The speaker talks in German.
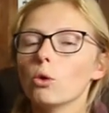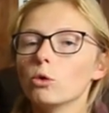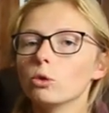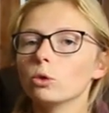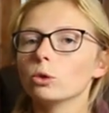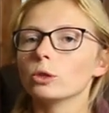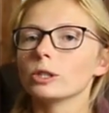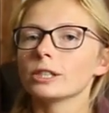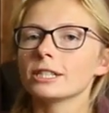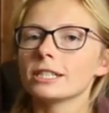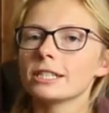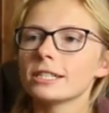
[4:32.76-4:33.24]

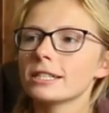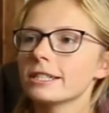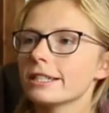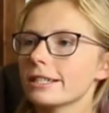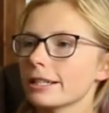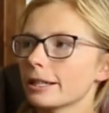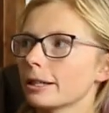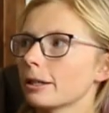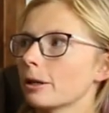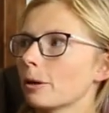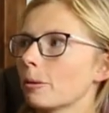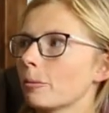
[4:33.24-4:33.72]

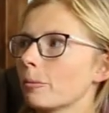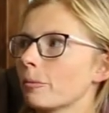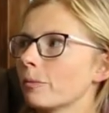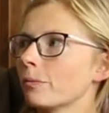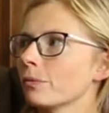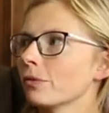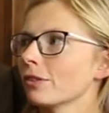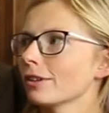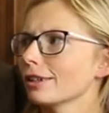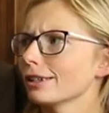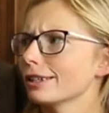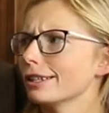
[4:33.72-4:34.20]
Und
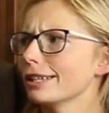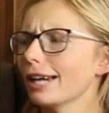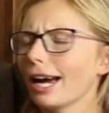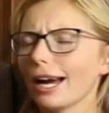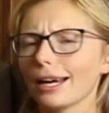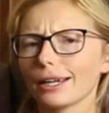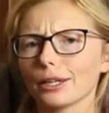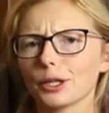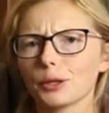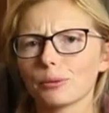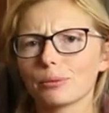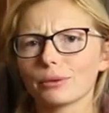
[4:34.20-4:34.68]
ähm,
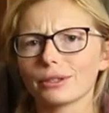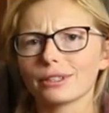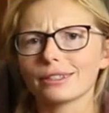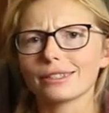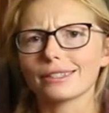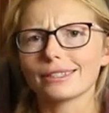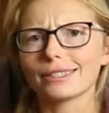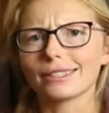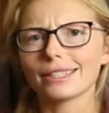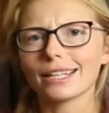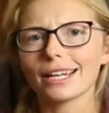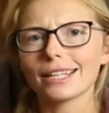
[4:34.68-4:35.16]
ja, ich
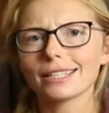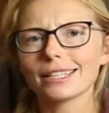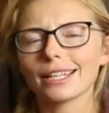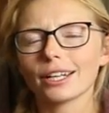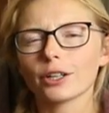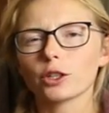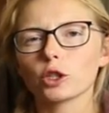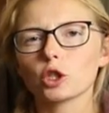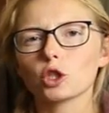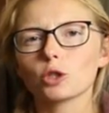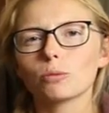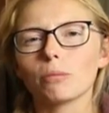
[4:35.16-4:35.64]
bin sehr,
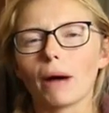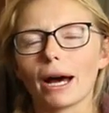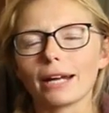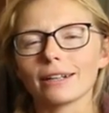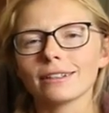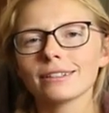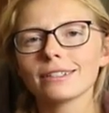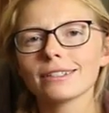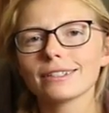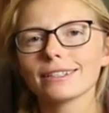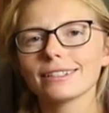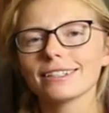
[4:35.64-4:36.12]
sehr
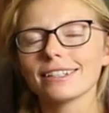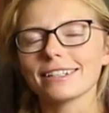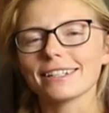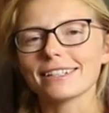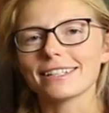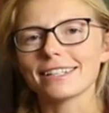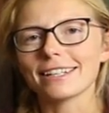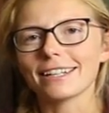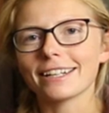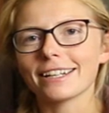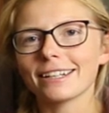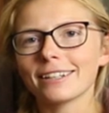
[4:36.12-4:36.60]
gespannt,
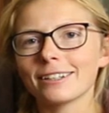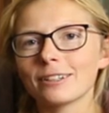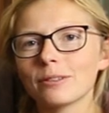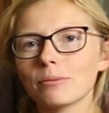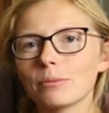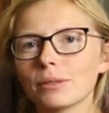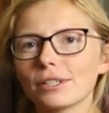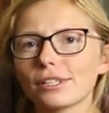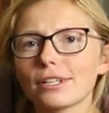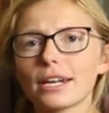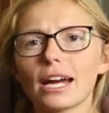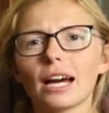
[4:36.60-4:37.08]

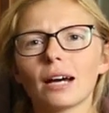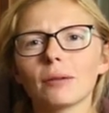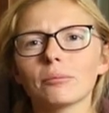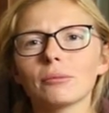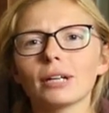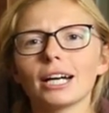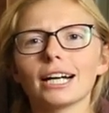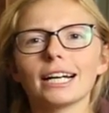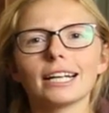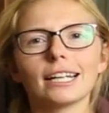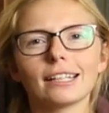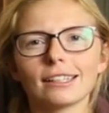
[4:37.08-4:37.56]
denn bisher haben
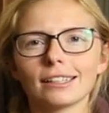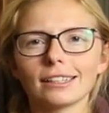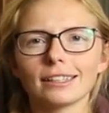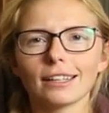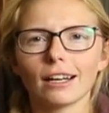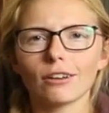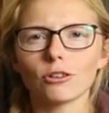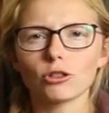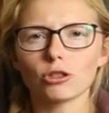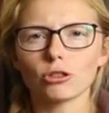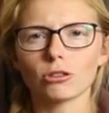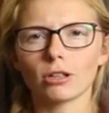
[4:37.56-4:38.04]
mir
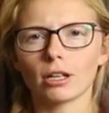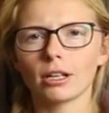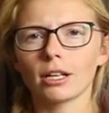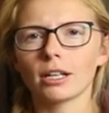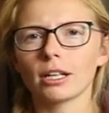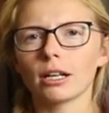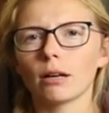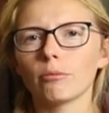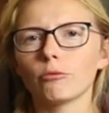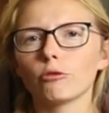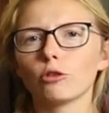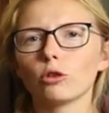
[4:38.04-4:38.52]
eigentlich alle
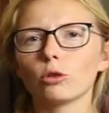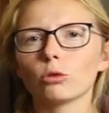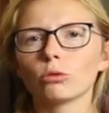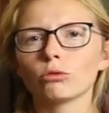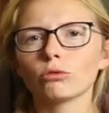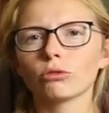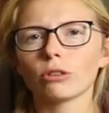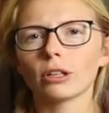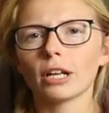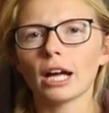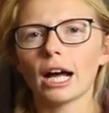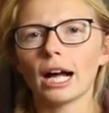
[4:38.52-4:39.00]

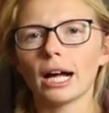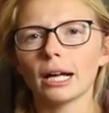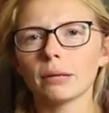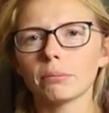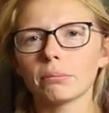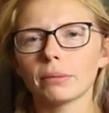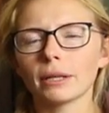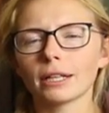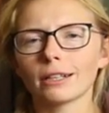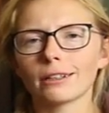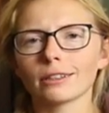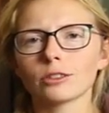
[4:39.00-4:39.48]
Standardabfüllungen von
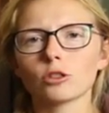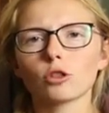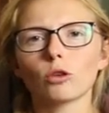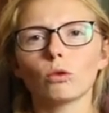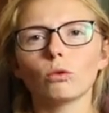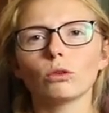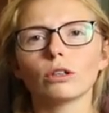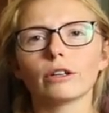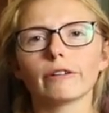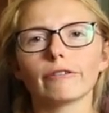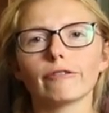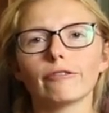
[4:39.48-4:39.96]
Artback ganz
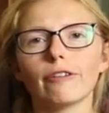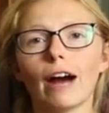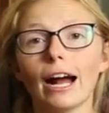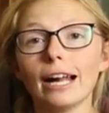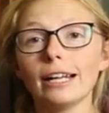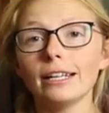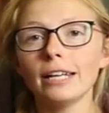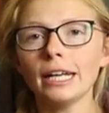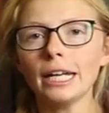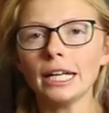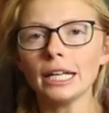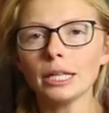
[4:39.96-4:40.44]
gut
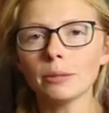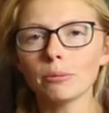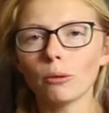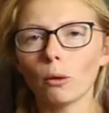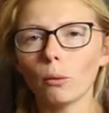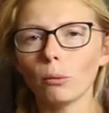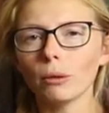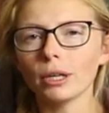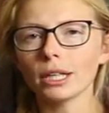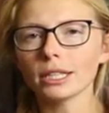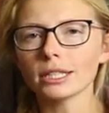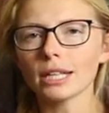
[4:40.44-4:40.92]
gefallen, die ich
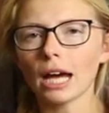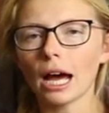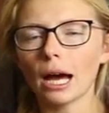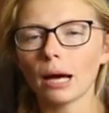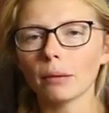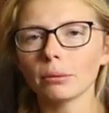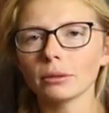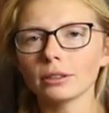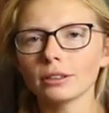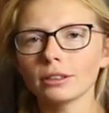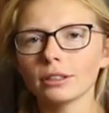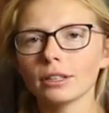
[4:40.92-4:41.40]
probiert
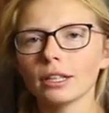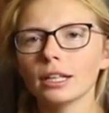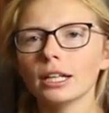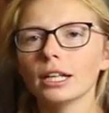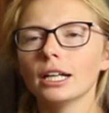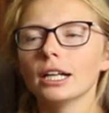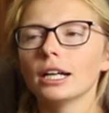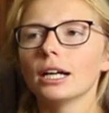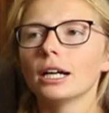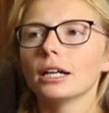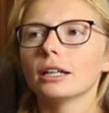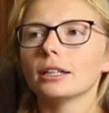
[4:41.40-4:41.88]
habe.
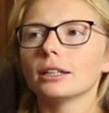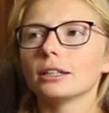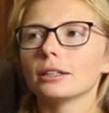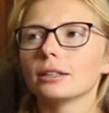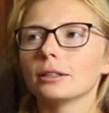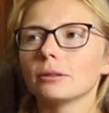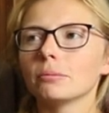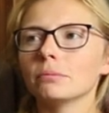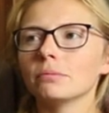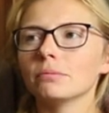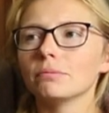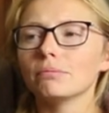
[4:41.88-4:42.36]

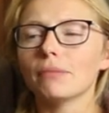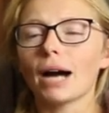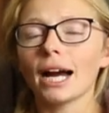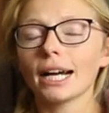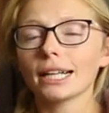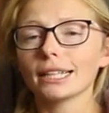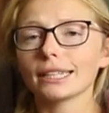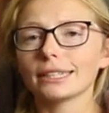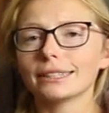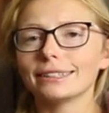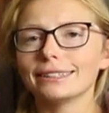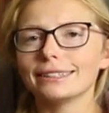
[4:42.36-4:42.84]
Ähm,
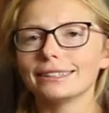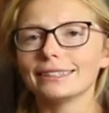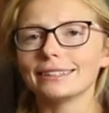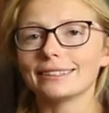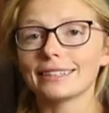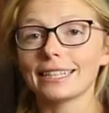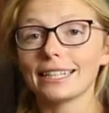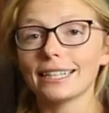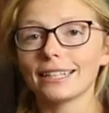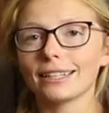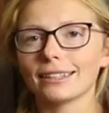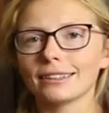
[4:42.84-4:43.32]
mag ich
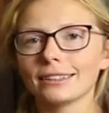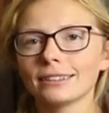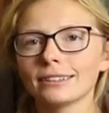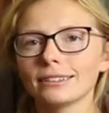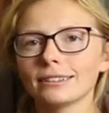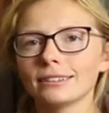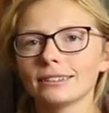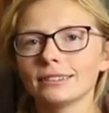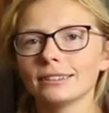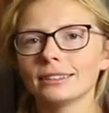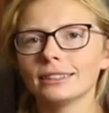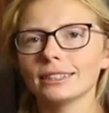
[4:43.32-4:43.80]

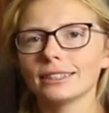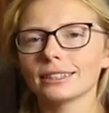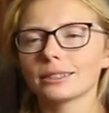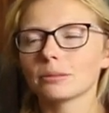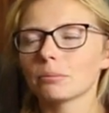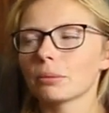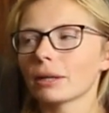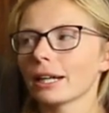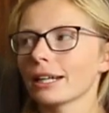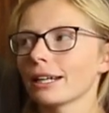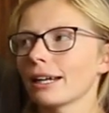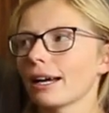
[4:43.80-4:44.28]
sehr,
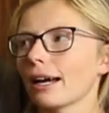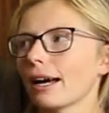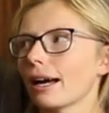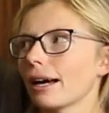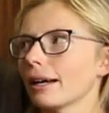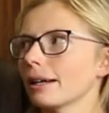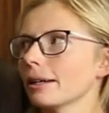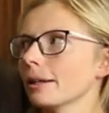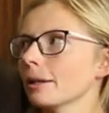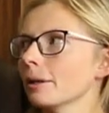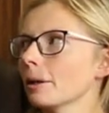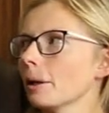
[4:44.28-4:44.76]
diese
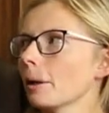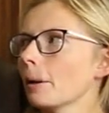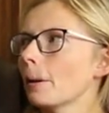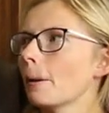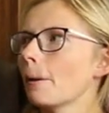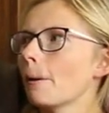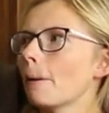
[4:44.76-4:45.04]
Brennerei.